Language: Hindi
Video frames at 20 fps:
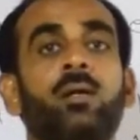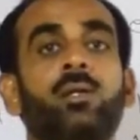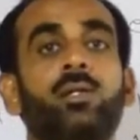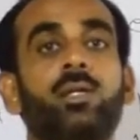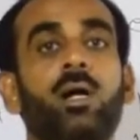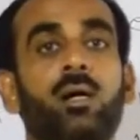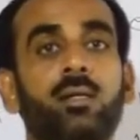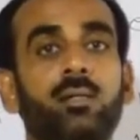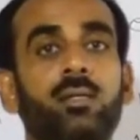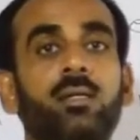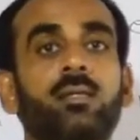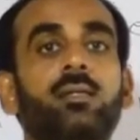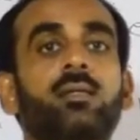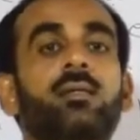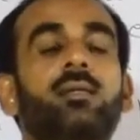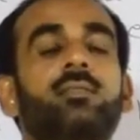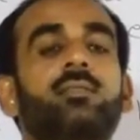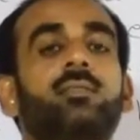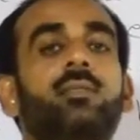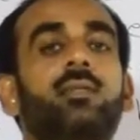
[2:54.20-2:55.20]
डॉक्टर की
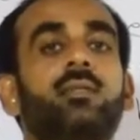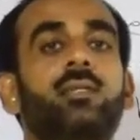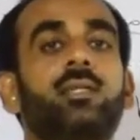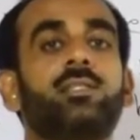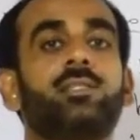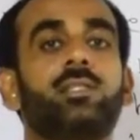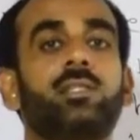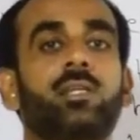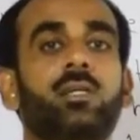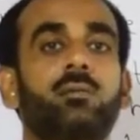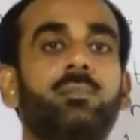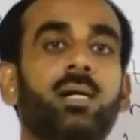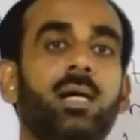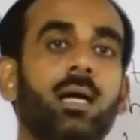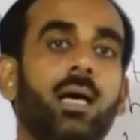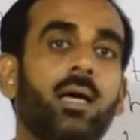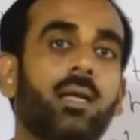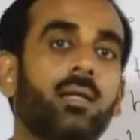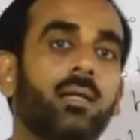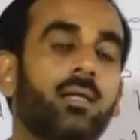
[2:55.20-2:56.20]
कंसल्टेशन के
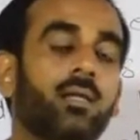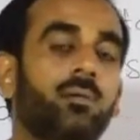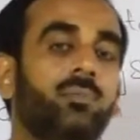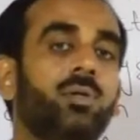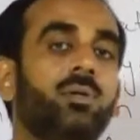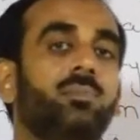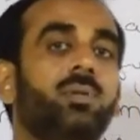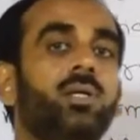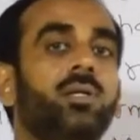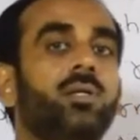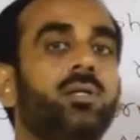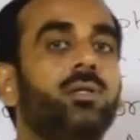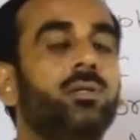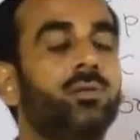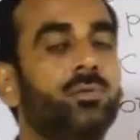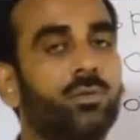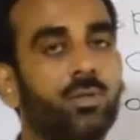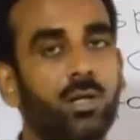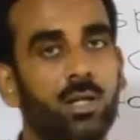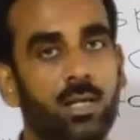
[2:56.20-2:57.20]
बगैर कभी भी
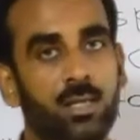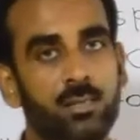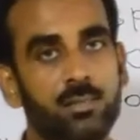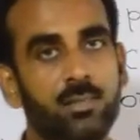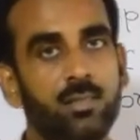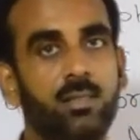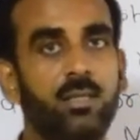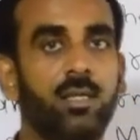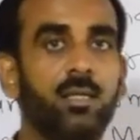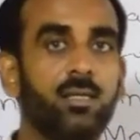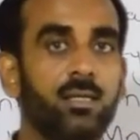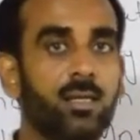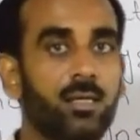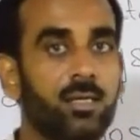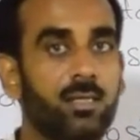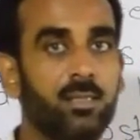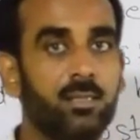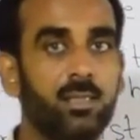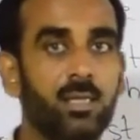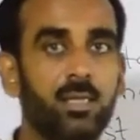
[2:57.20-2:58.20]
यूटिलाइज नहीं
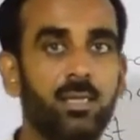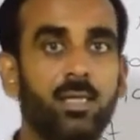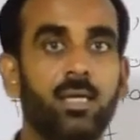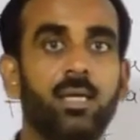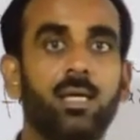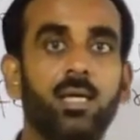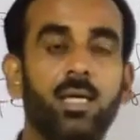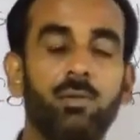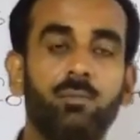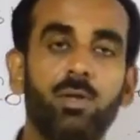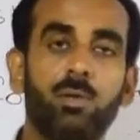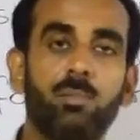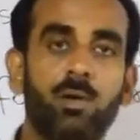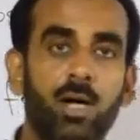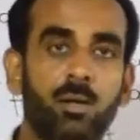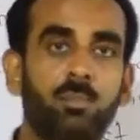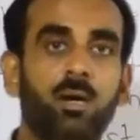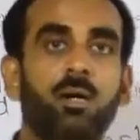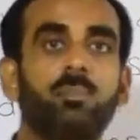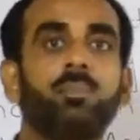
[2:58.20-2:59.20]
करनी चाहिए इवन
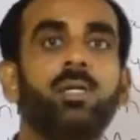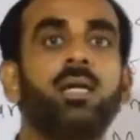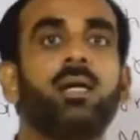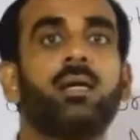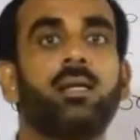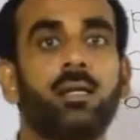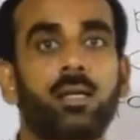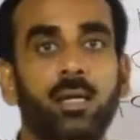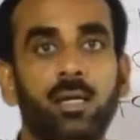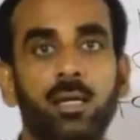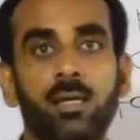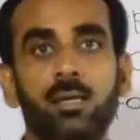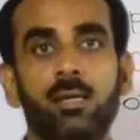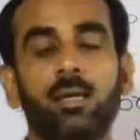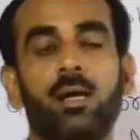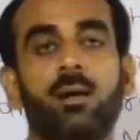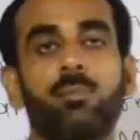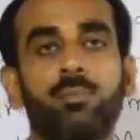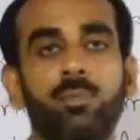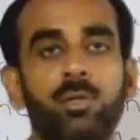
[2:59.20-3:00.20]
माँ बाप भी अगर कहें कि
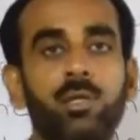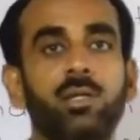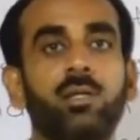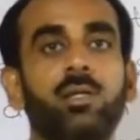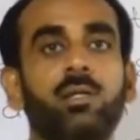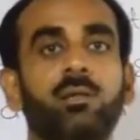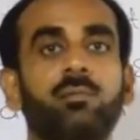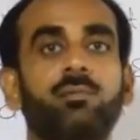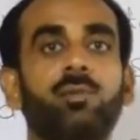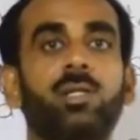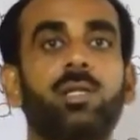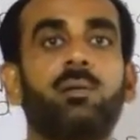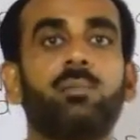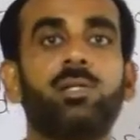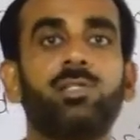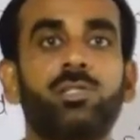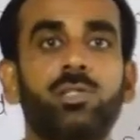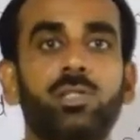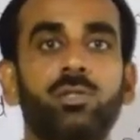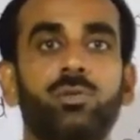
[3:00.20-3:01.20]
आप
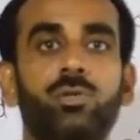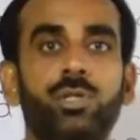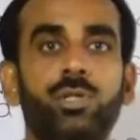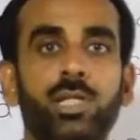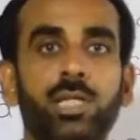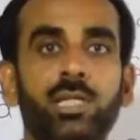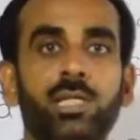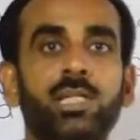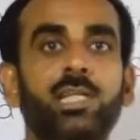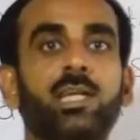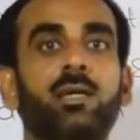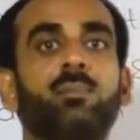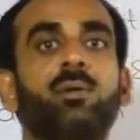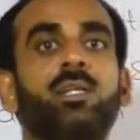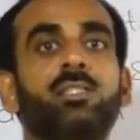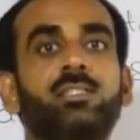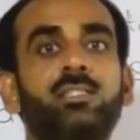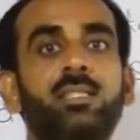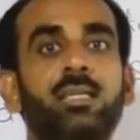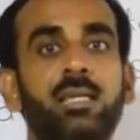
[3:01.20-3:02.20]
विटामिन सी डी की
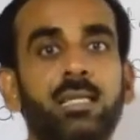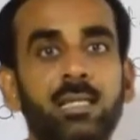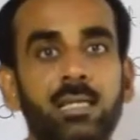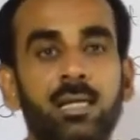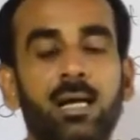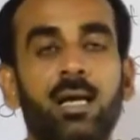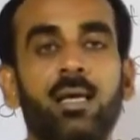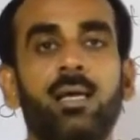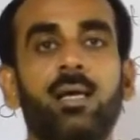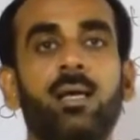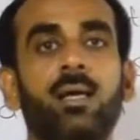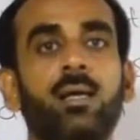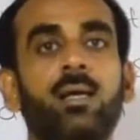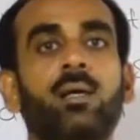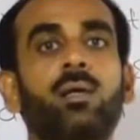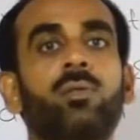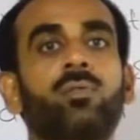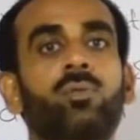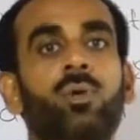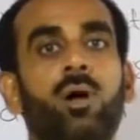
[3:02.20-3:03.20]
टेबलेट्स डेली खाएं
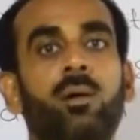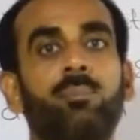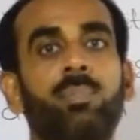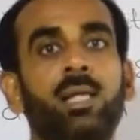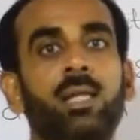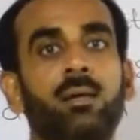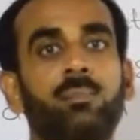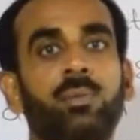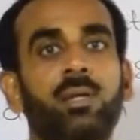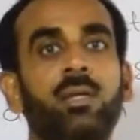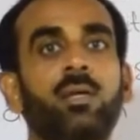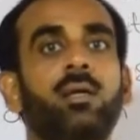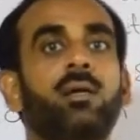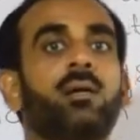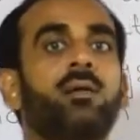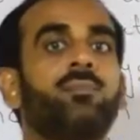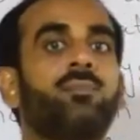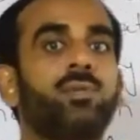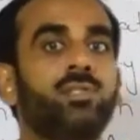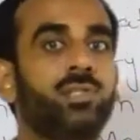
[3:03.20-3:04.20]
तो आप पहले अपने
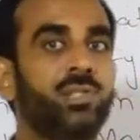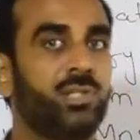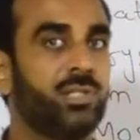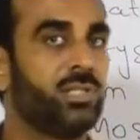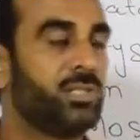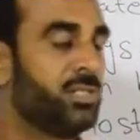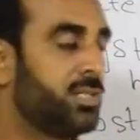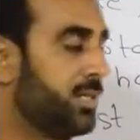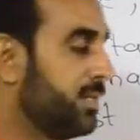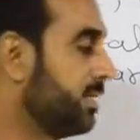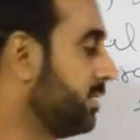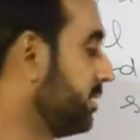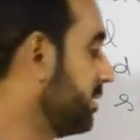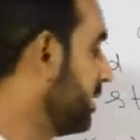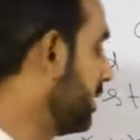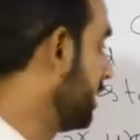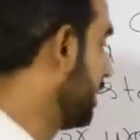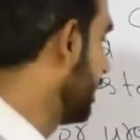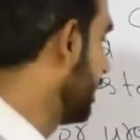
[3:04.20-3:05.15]
फिजिशियन से कंसल्ट